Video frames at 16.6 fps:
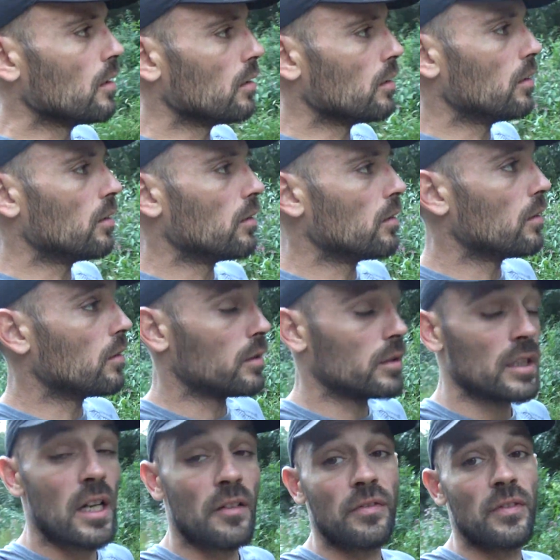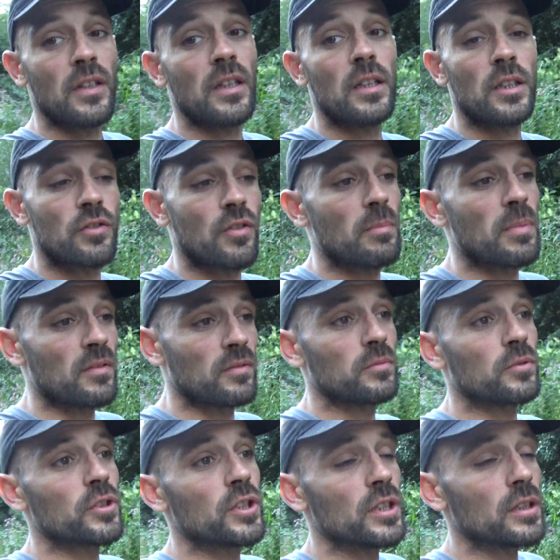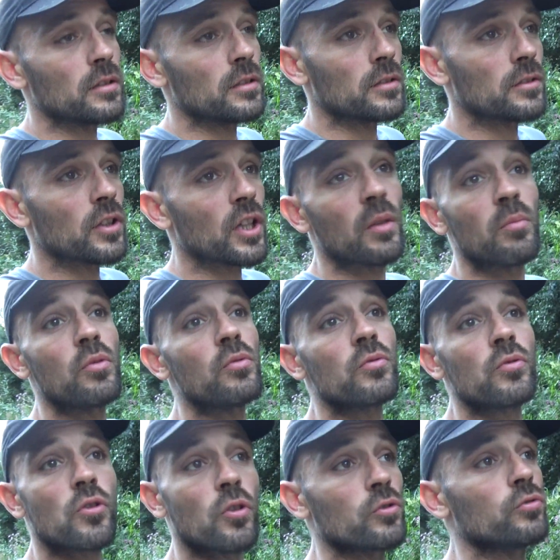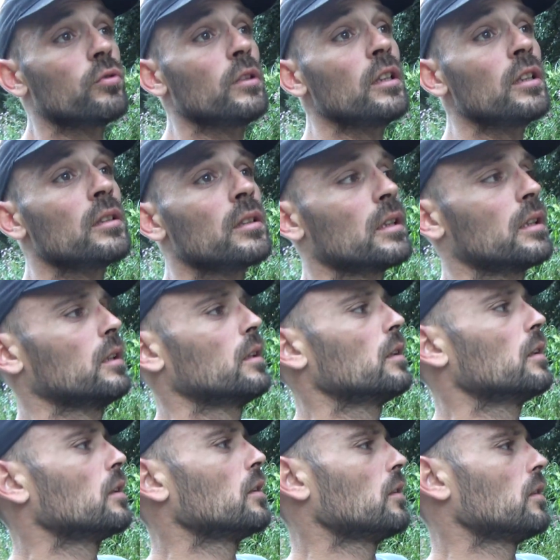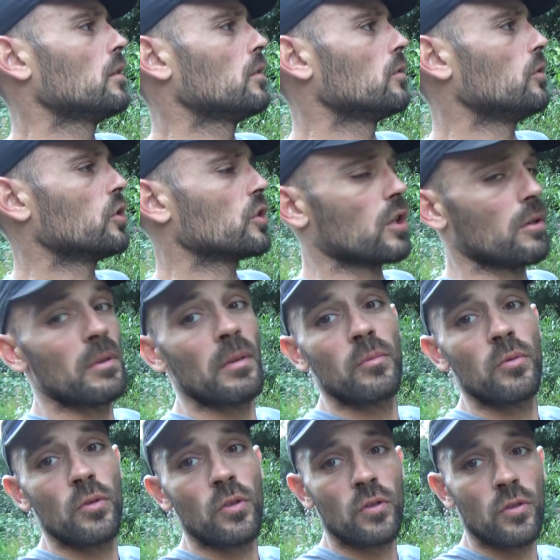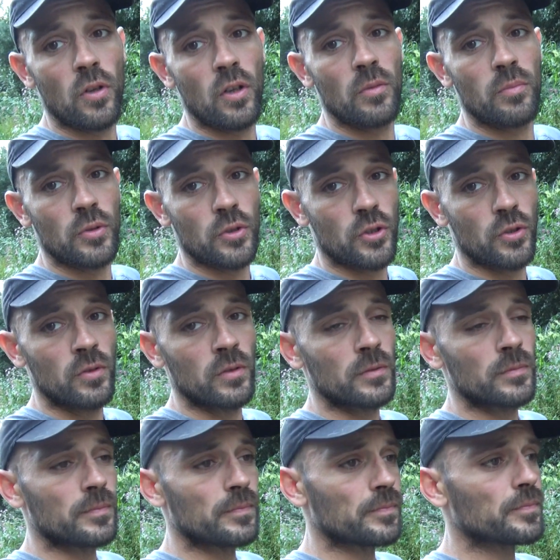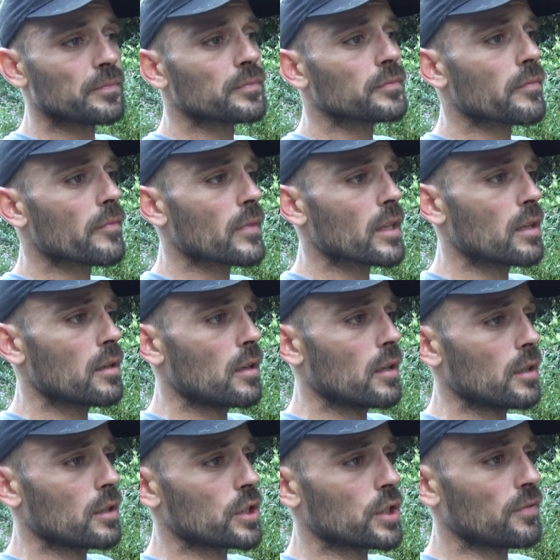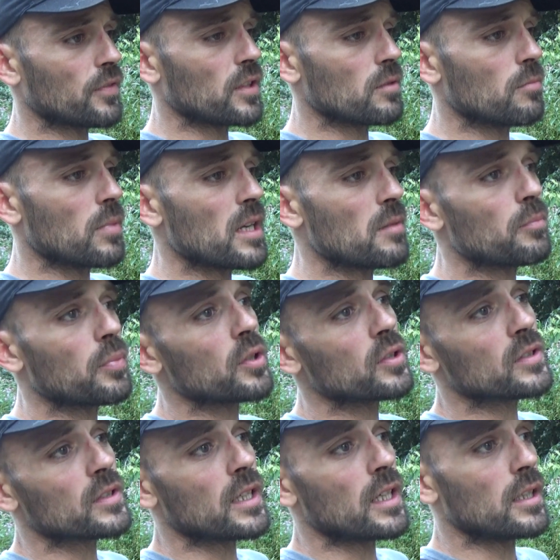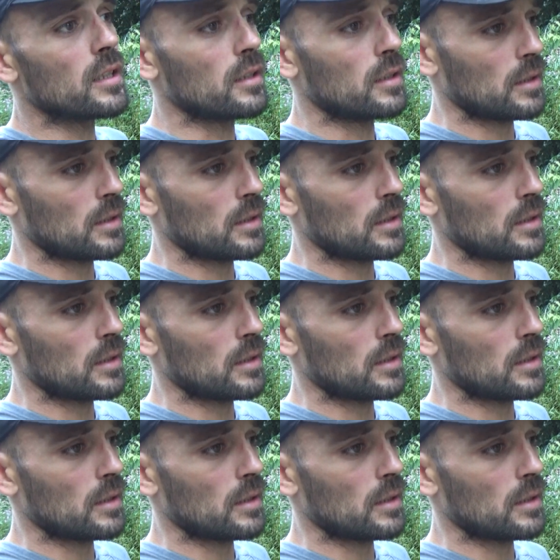Euh, il a fait, je vais pas vous mentir, très bon aujourd'hui. J'ai quand même eu encore un peu chaud. J'ai fait une belle pause là,